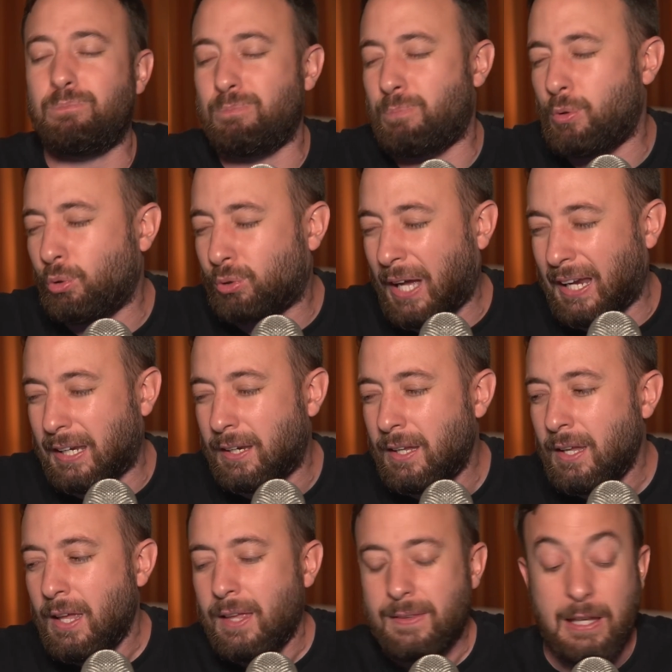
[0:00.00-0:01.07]
brutal.
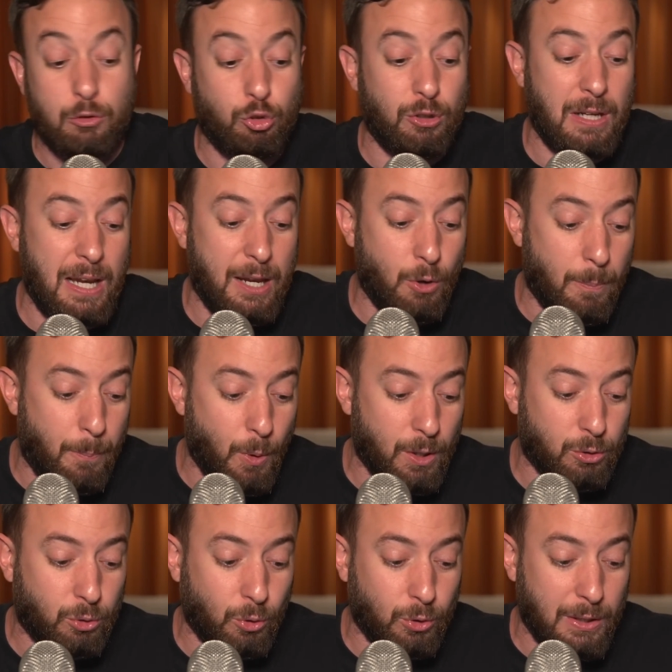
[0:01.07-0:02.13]
De hecho, en el
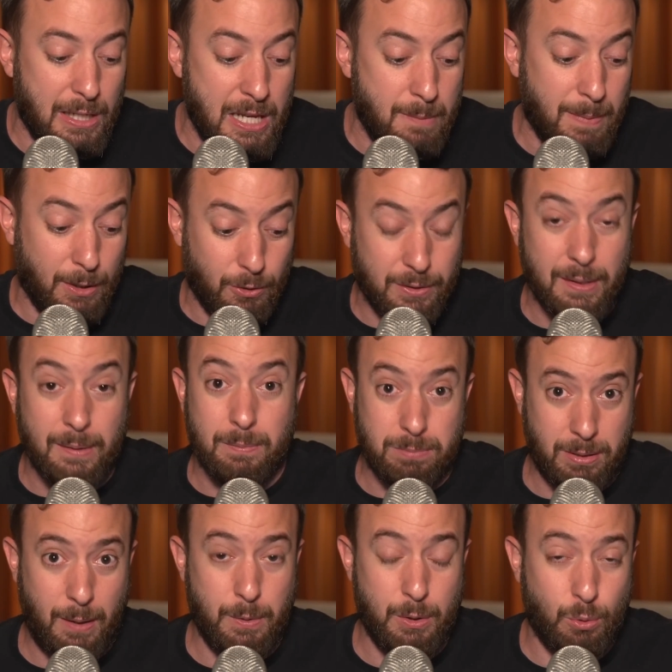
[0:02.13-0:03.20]
aeropuerto de Lima, donde
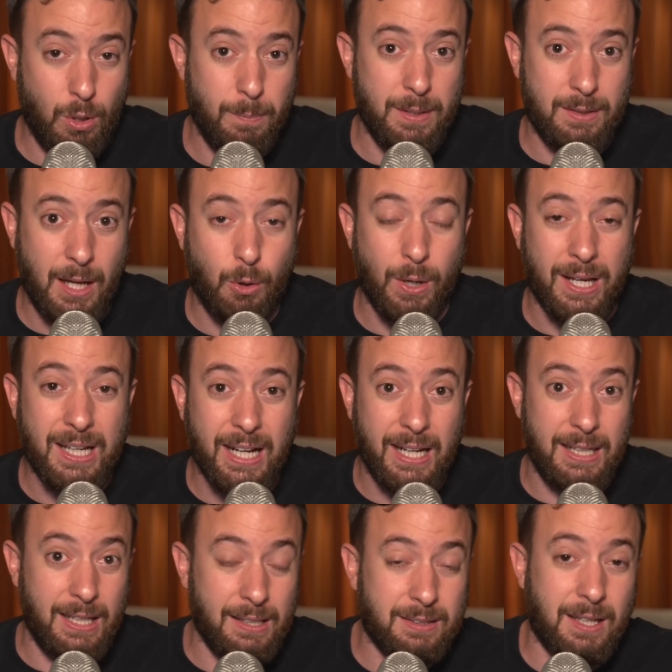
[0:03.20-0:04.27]
habitualmente hago
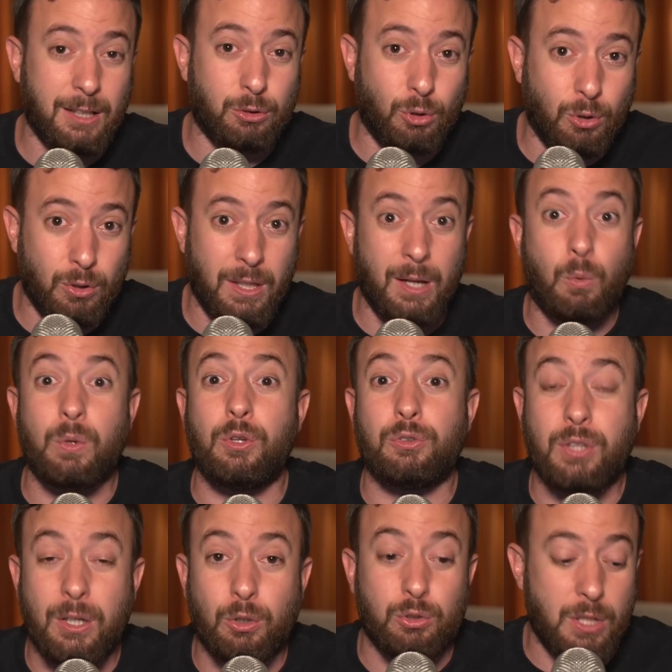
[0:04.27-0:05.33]
escala, trato de cuando
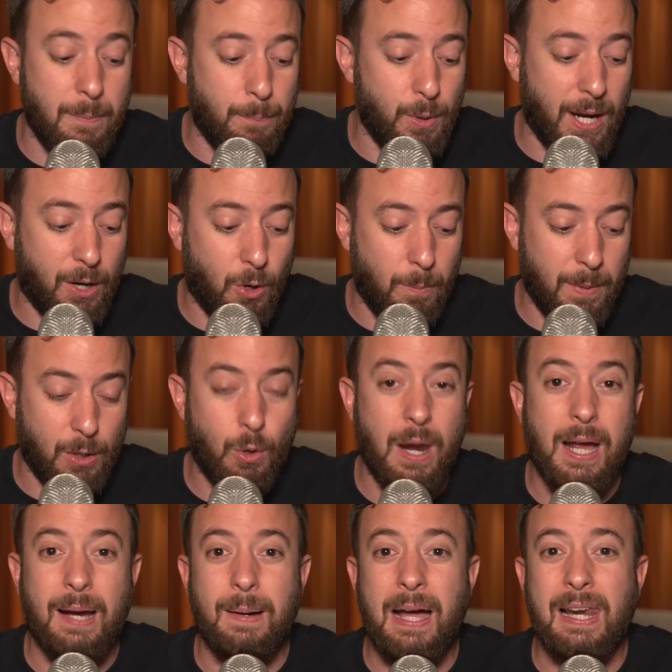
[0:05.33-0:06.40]
tengo tiempo ir a comerlo
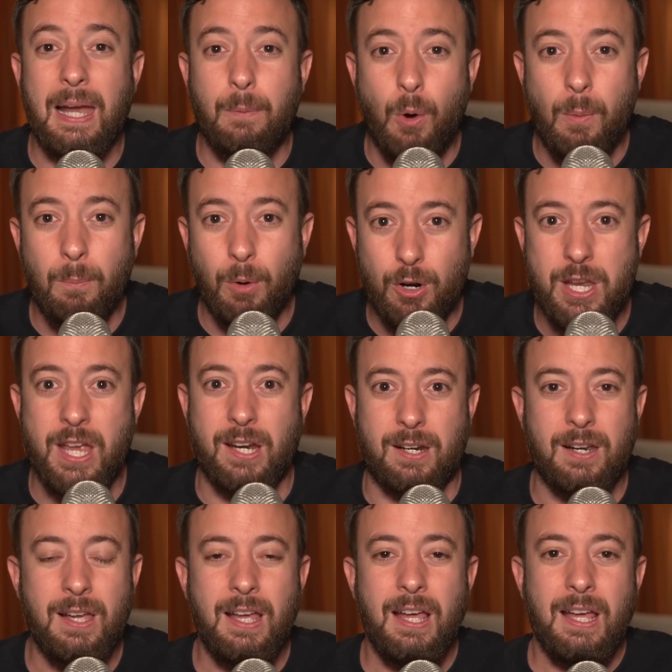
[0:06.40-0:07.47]
a la, bombonier,